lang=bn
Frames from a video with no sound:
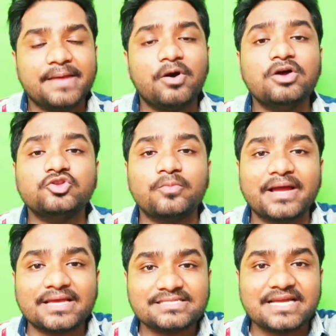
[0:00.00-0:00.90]
এবং
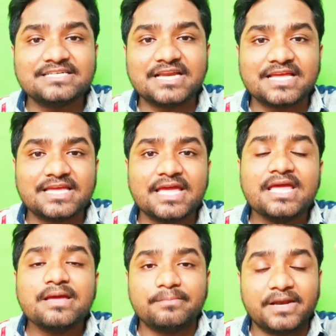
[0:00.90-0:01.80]
তোমাকে সেন্টারে গিয়ে
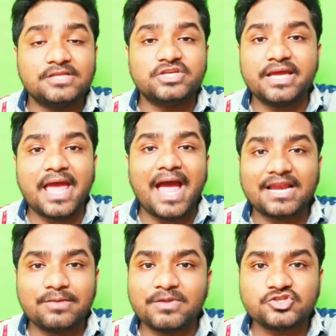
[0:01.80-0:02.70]
মানে যে এক
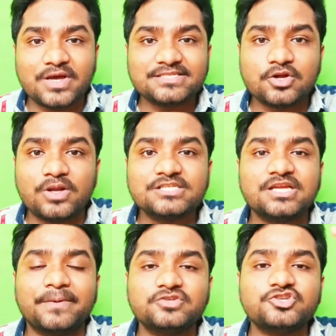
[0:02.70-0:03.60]
নম্বর চয়েসের
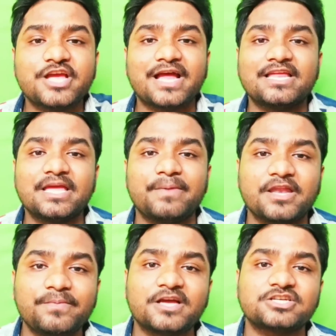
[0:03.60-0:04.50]
কলেজটা পেয়েছো সেখানে গিয়ে
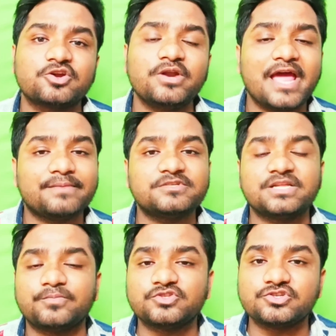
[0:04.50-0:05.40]
ভেরিফিকেশন করে
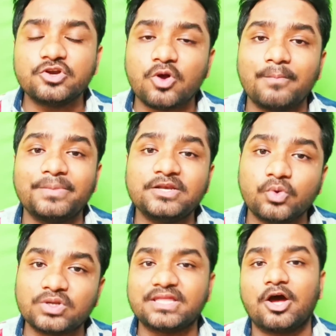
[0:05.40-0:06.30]
অ্যাডমিশন প্রসিডিওর কমপ্লিট
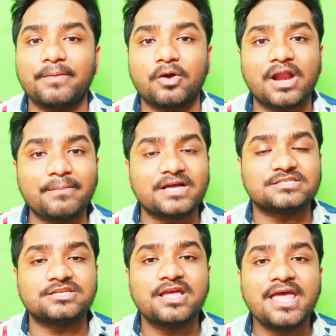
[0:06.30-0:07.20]
করতে হবে করা
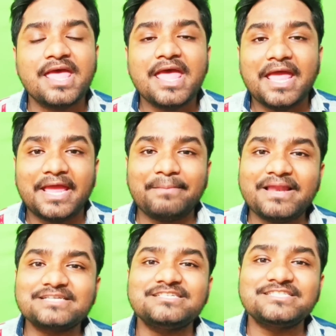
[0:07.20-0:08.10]
মাস্ট
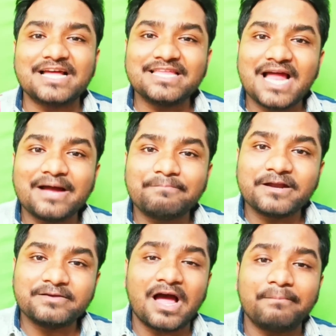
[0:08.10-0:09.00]
এবারে আসছি যাদের
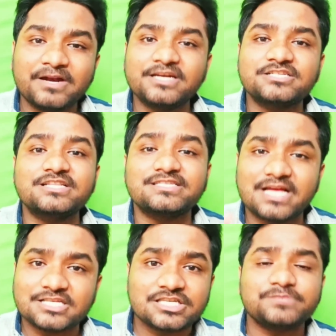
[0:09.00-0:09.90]
আপগ্রেড আপগ্রেডেশন
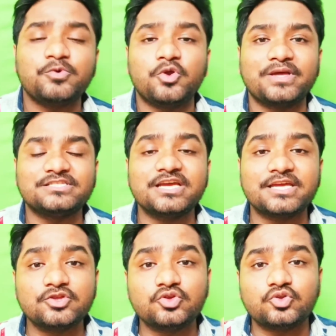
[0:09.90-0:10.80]
সাকসেসফুল হয়েছে
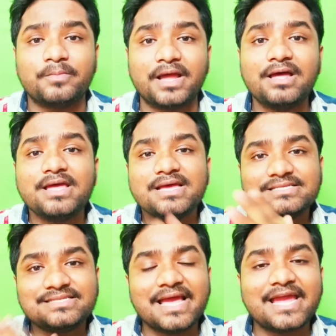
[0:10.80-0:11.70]
কিন্তু তোমরা
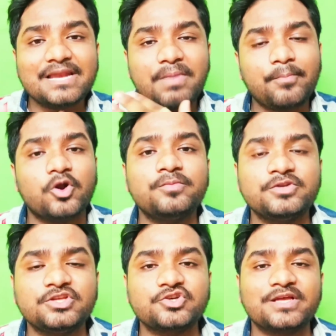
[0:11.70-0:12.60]
সেকেন্ড বা
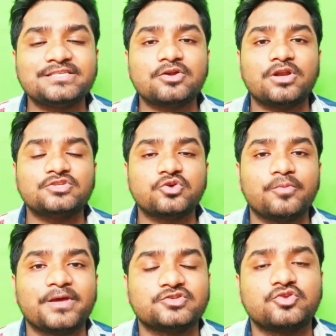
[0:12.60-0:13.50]
পরবর্তী চয়েসের কলেজগুলো
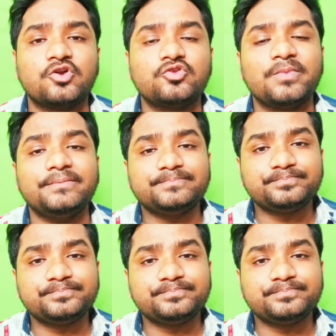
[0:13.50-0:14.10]
পেয়েছো ধরো তুমি